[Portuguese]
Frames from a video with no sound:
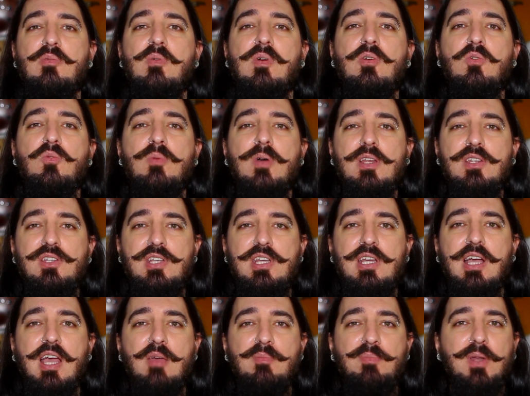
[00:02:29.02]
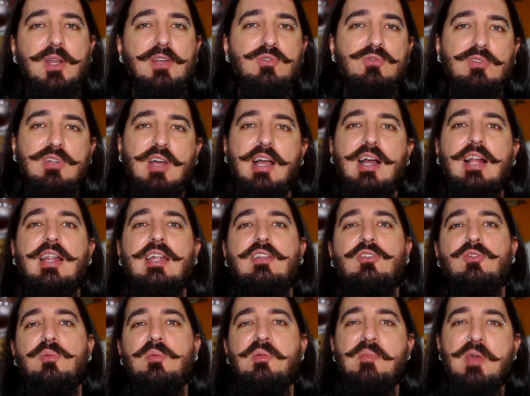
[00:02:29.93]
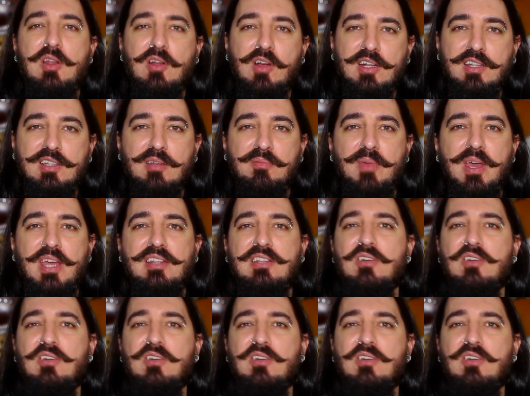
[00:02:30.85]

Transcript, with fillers: alguma dica aí para ajudar a galera a dormir melhor também,